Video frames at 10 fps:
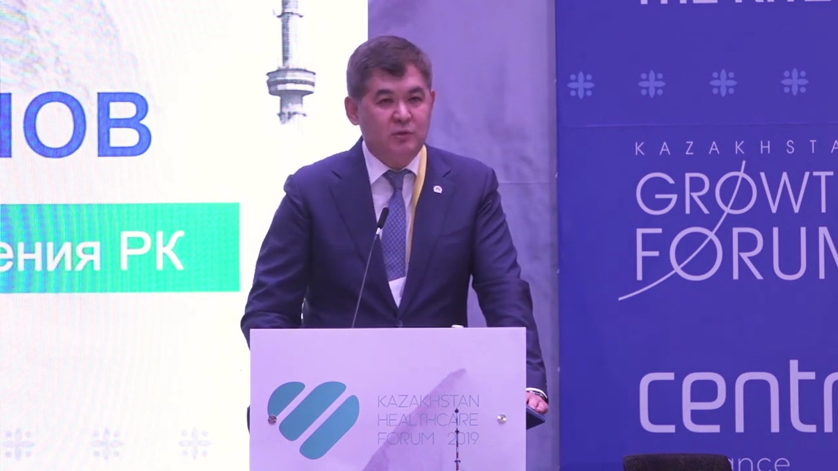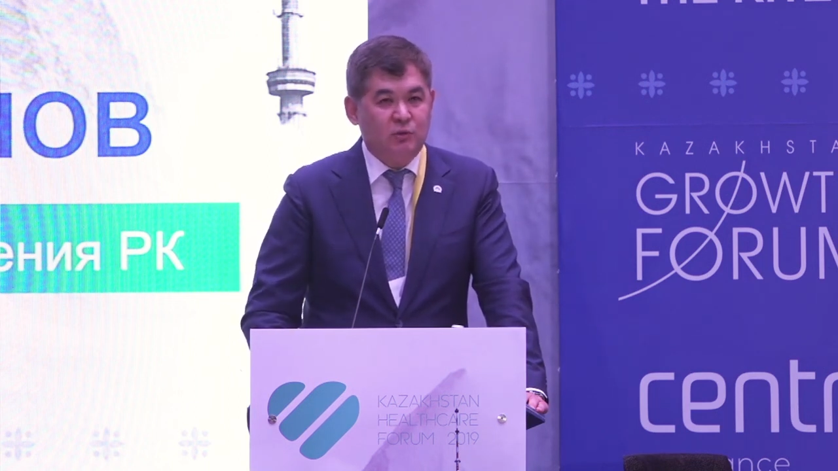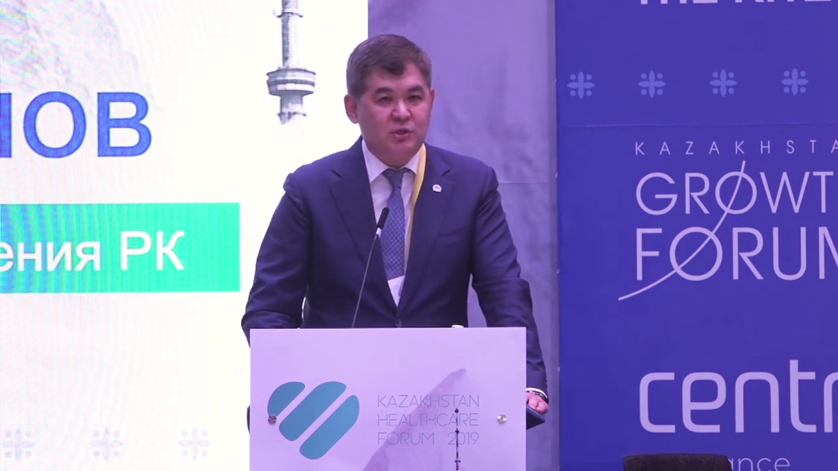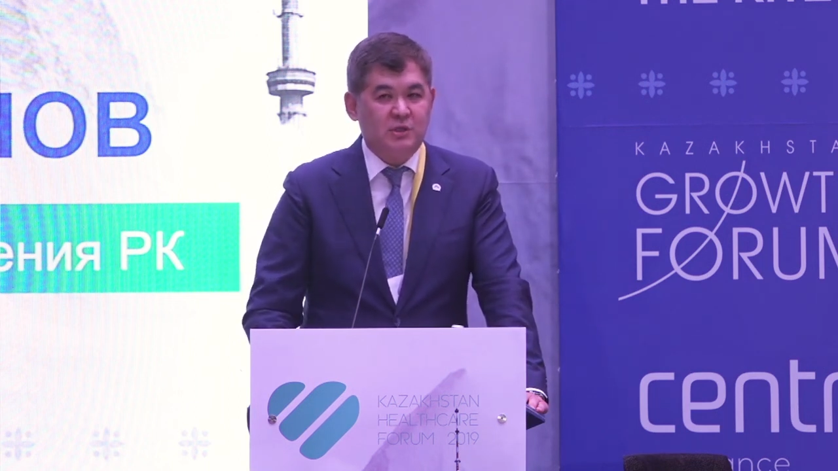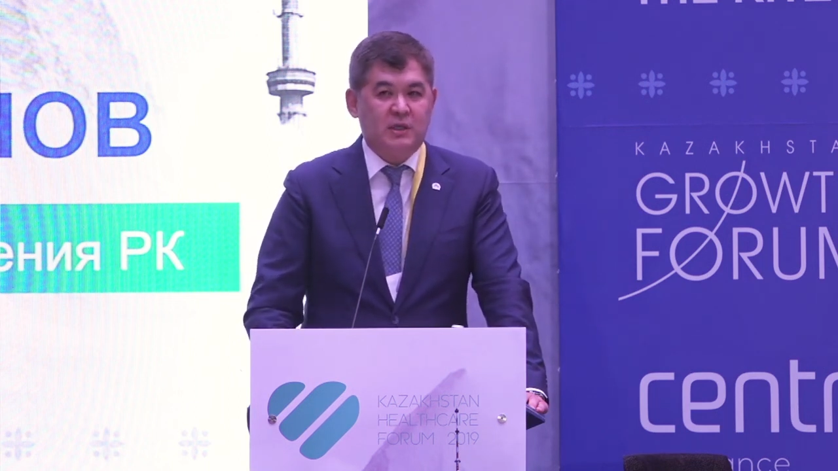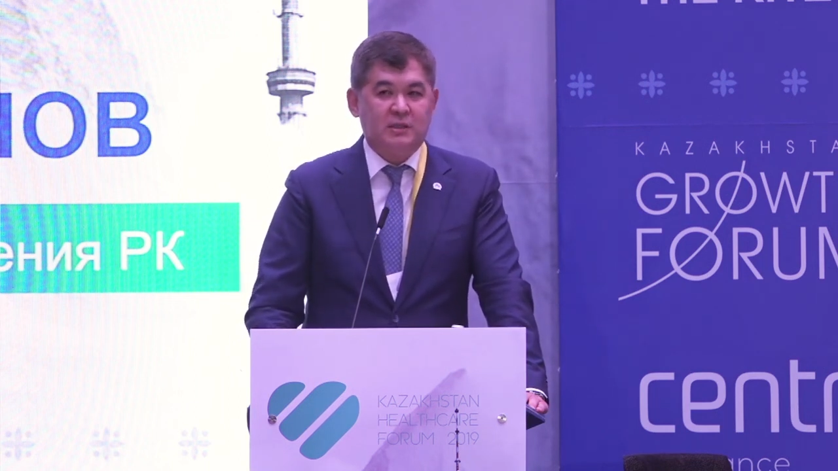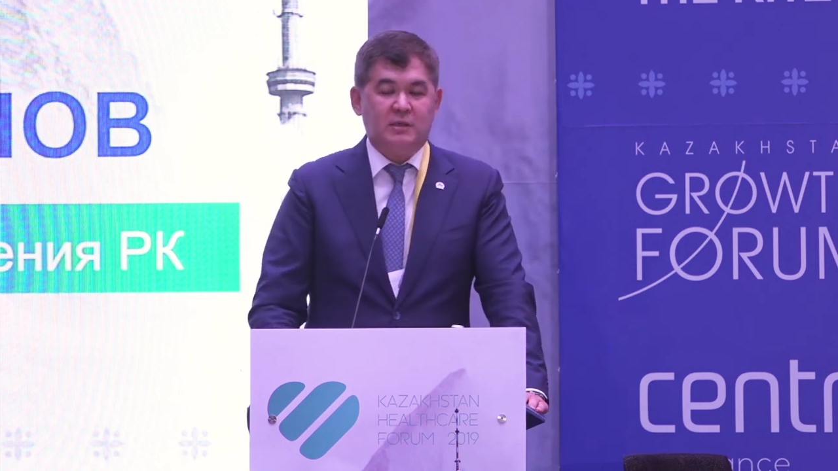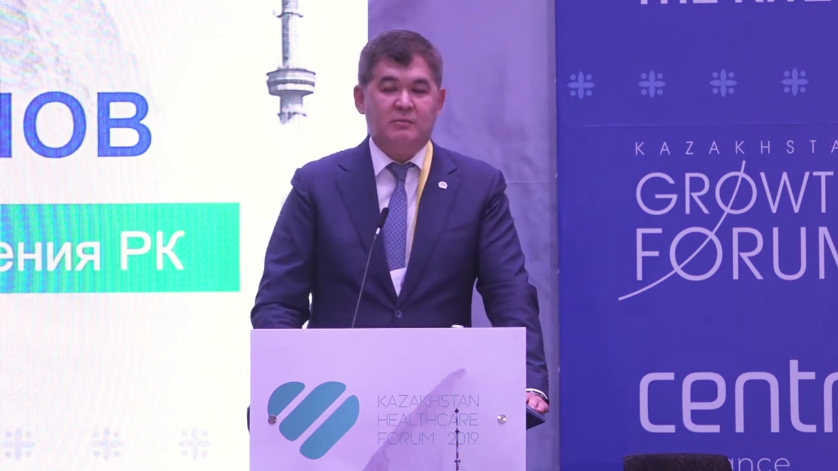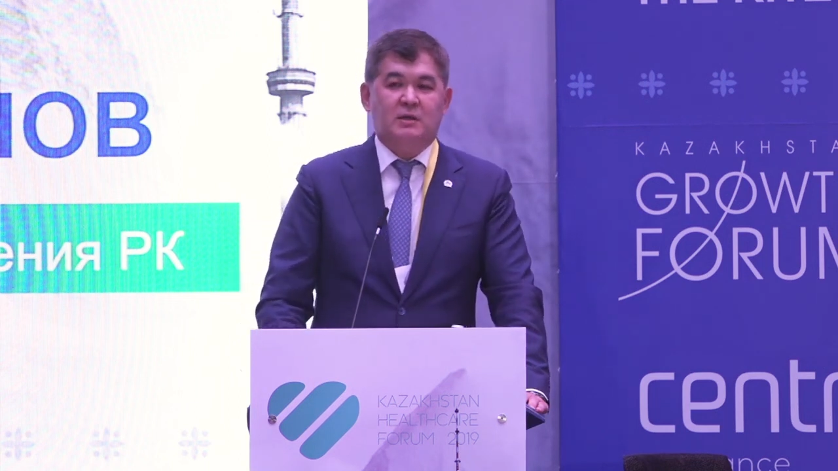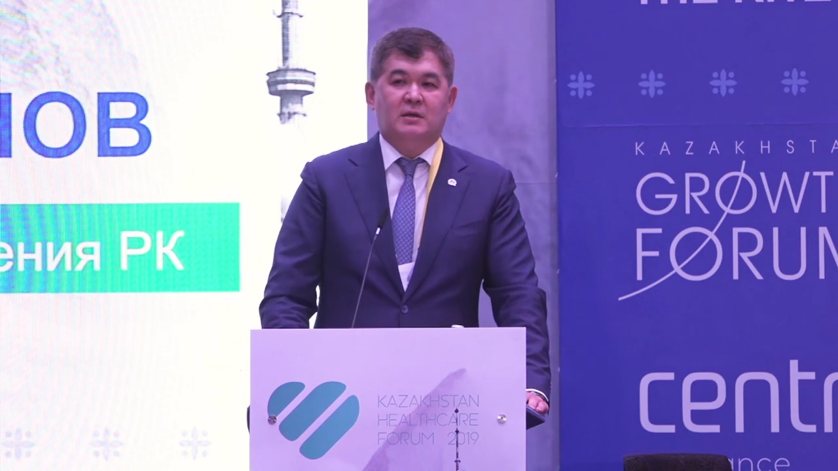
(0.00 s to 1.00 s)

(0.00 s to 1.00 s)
очень, как нам,